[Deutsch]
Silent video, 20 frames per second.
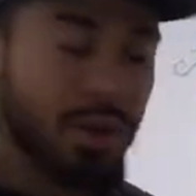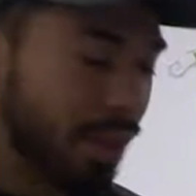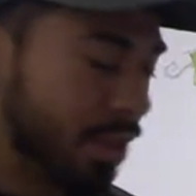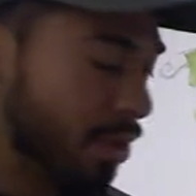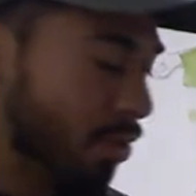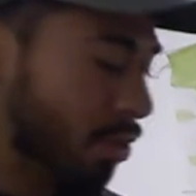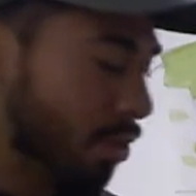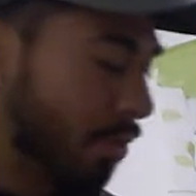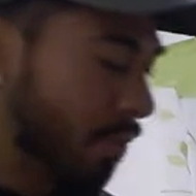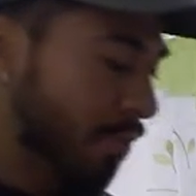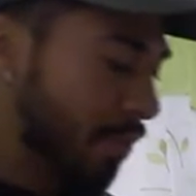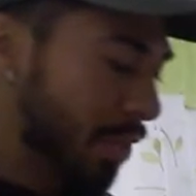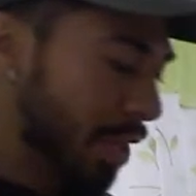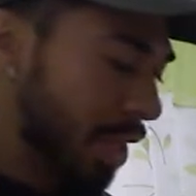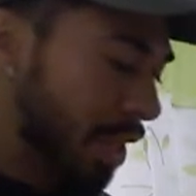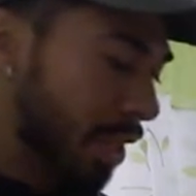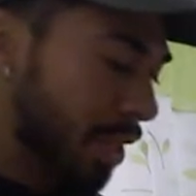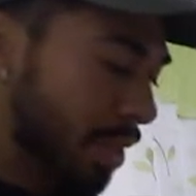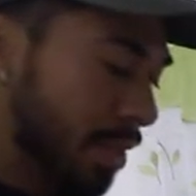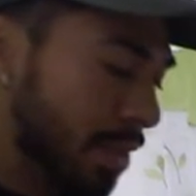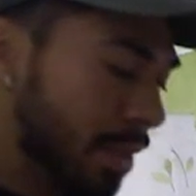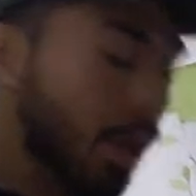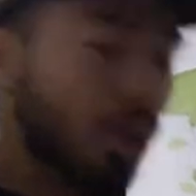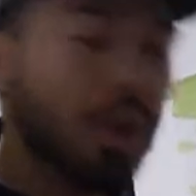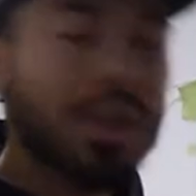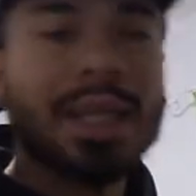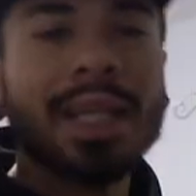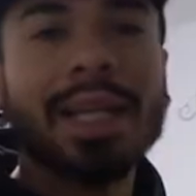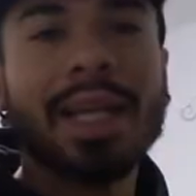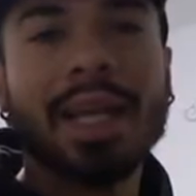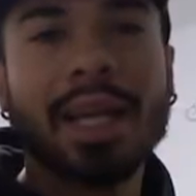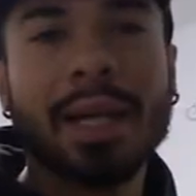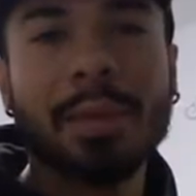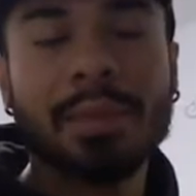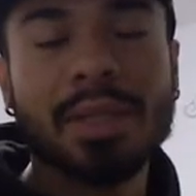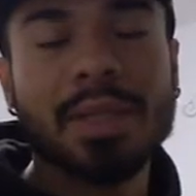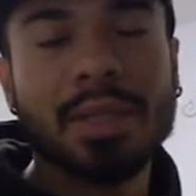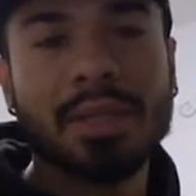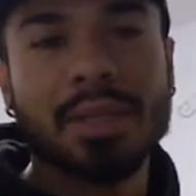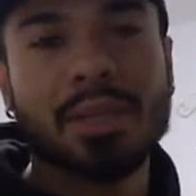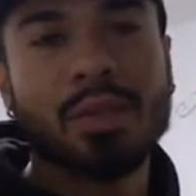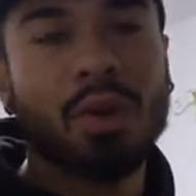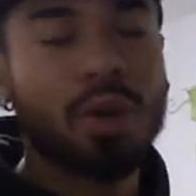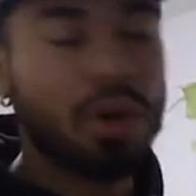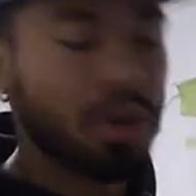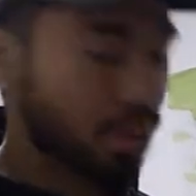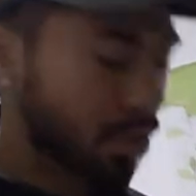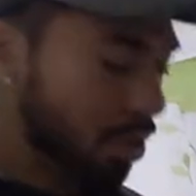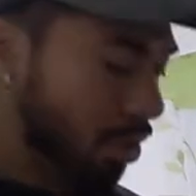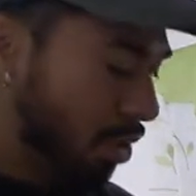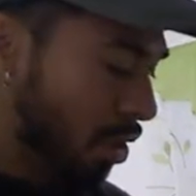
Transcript: also es dauert ja länger, bis es kocht.